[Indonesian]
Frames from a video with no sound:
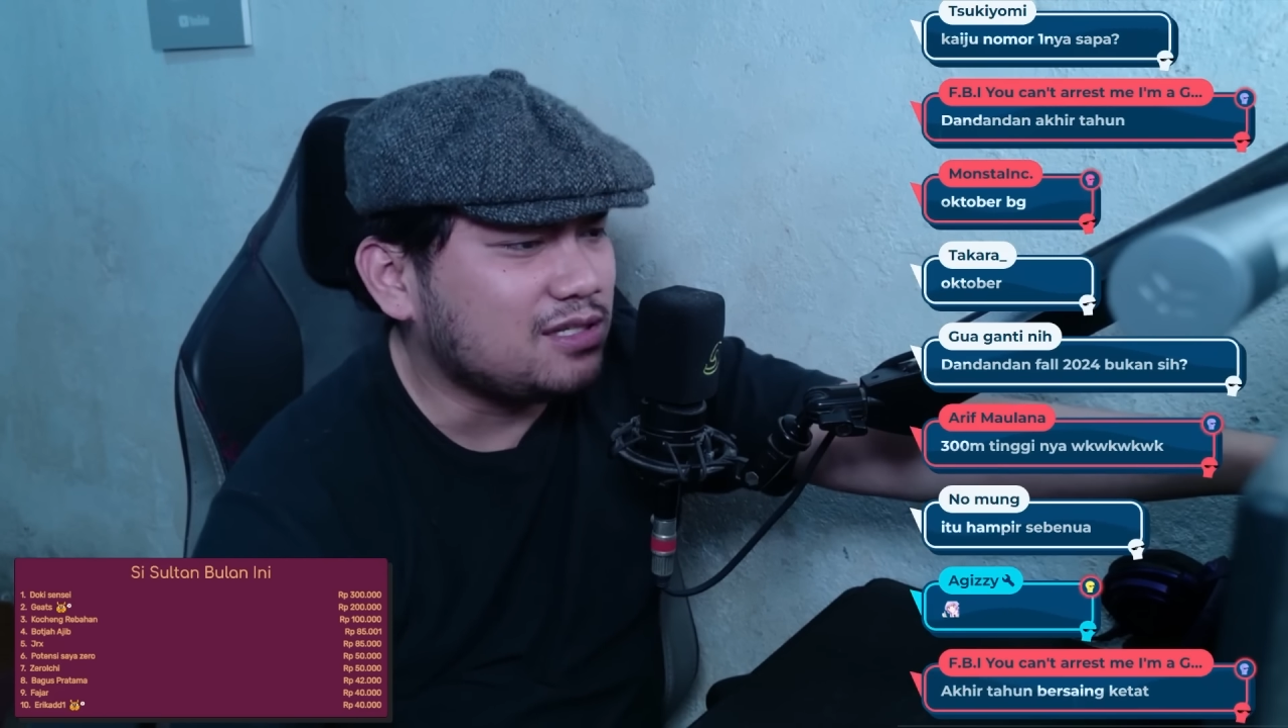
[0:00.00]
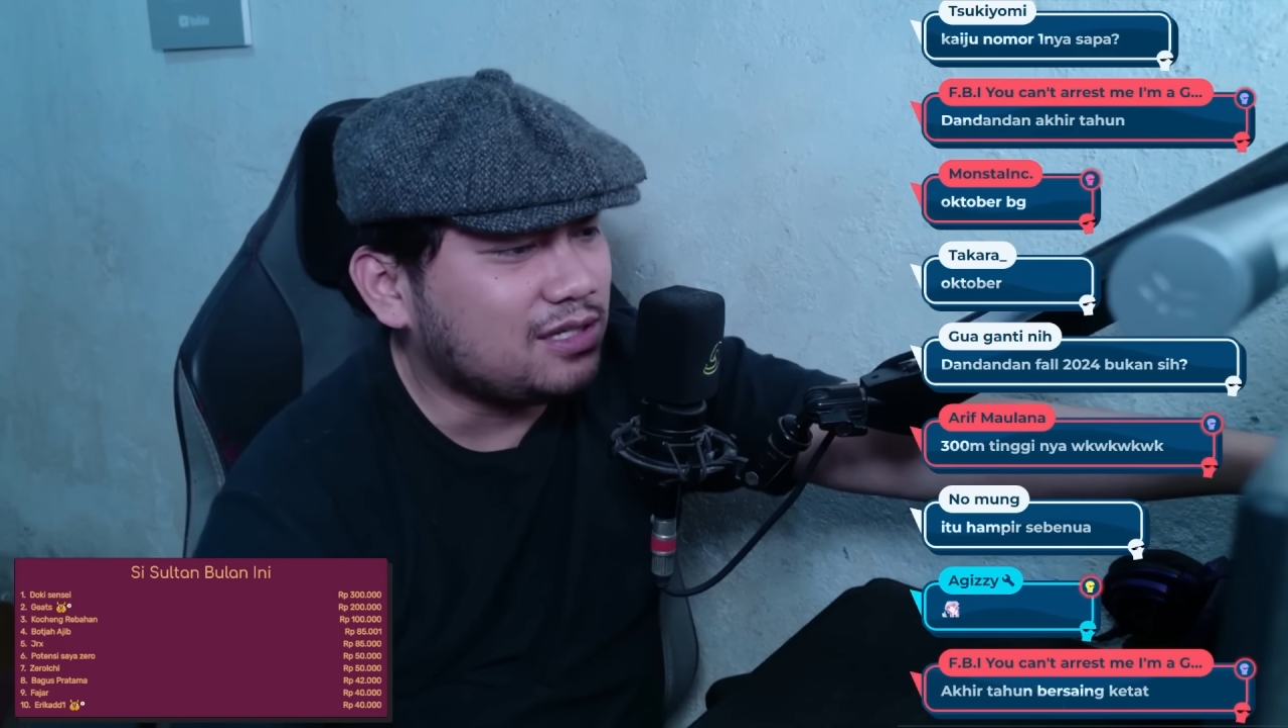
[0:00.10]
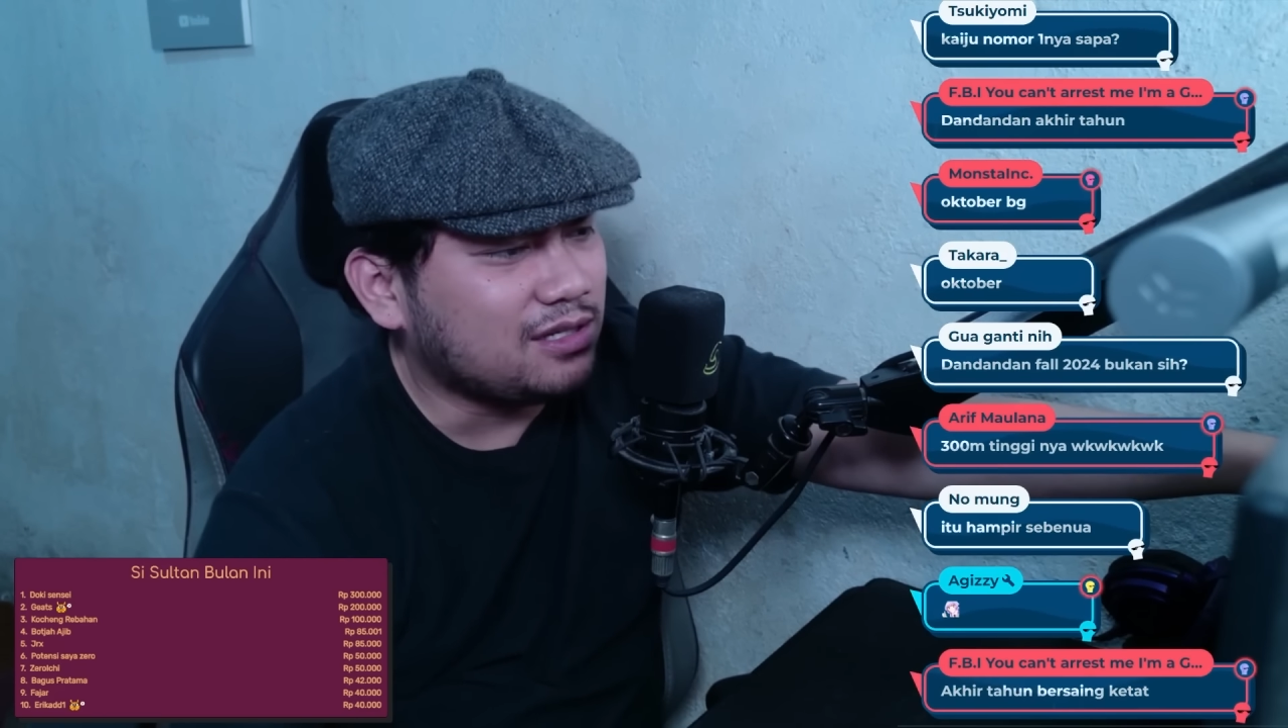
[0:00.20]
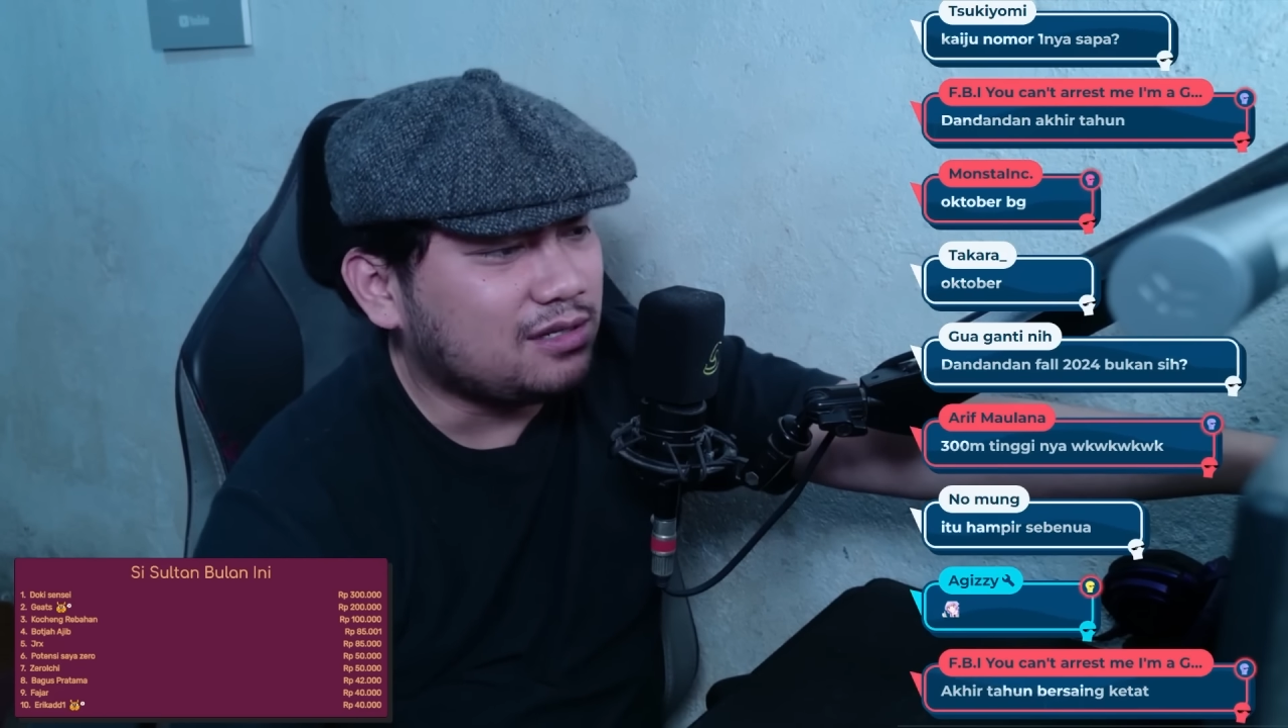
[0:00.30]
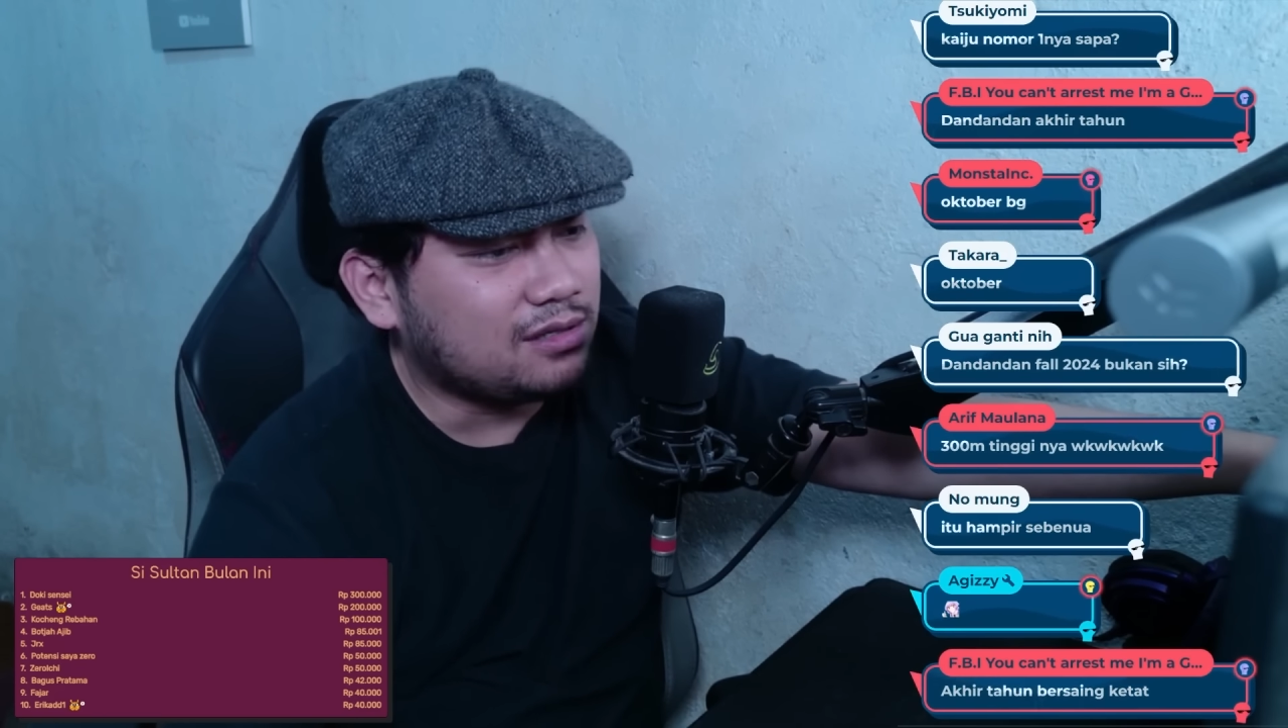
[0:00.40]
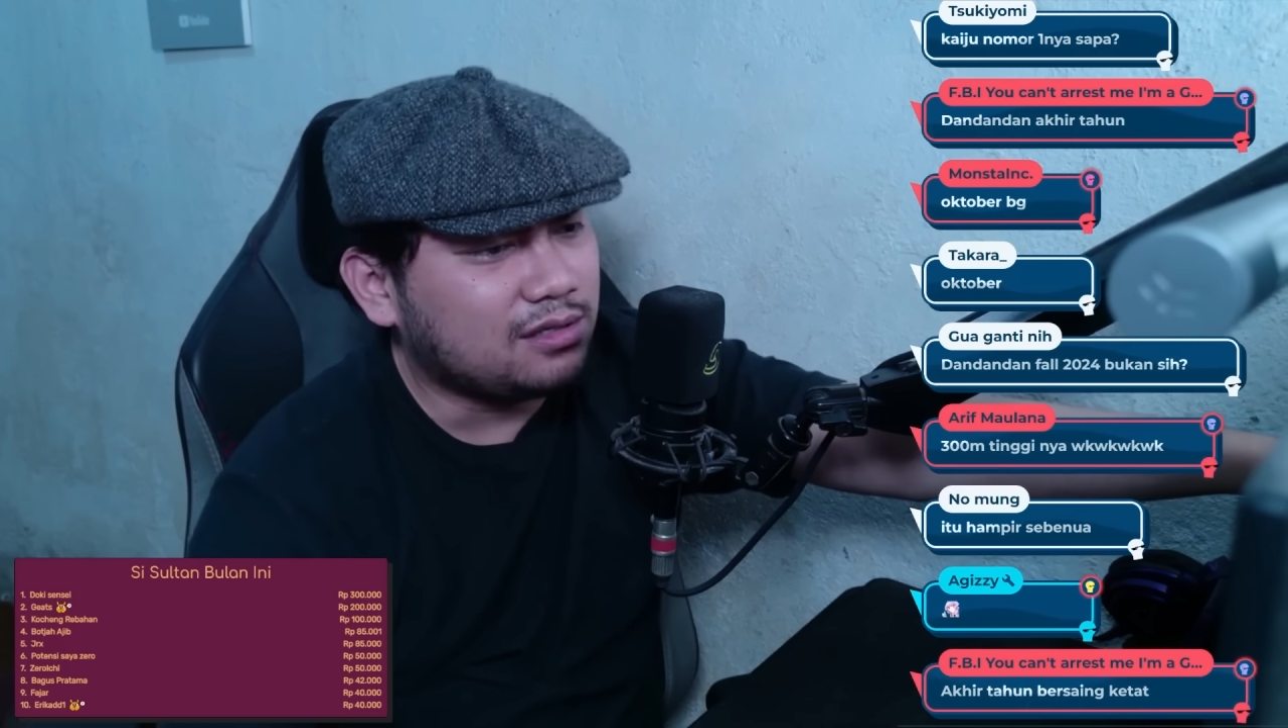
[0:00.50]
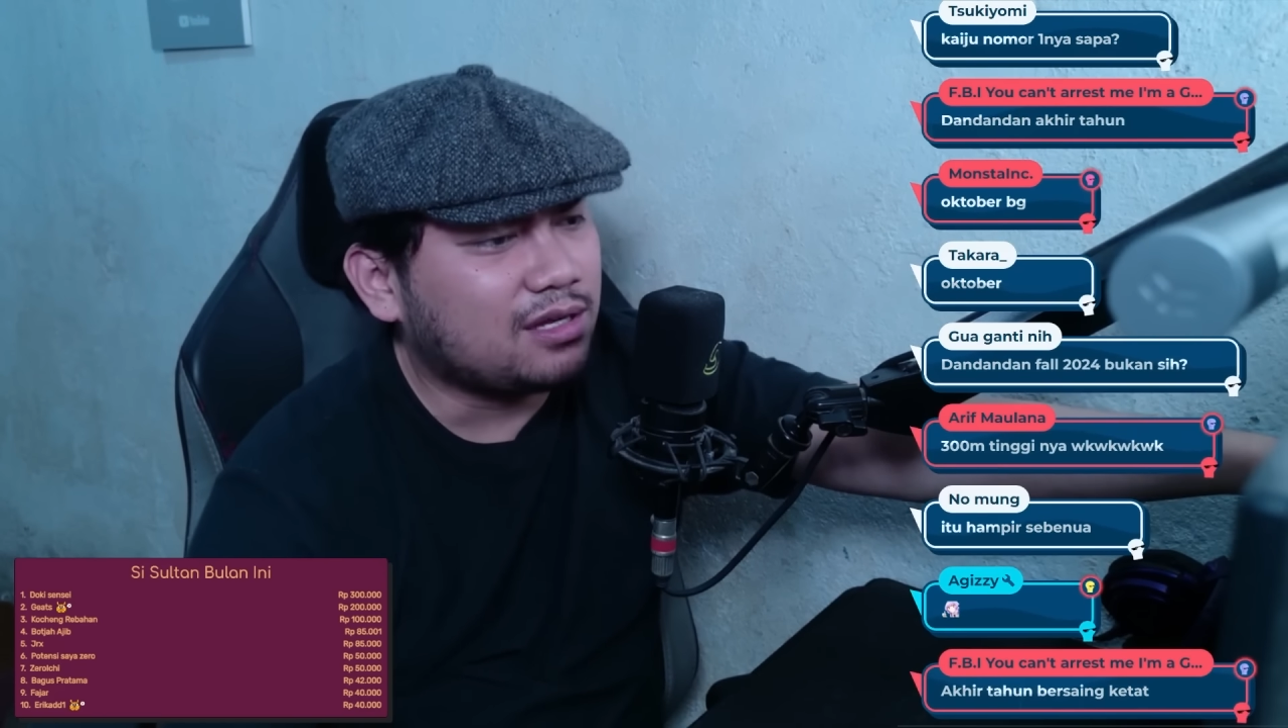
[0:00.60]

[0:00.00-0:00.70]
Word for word: sini deh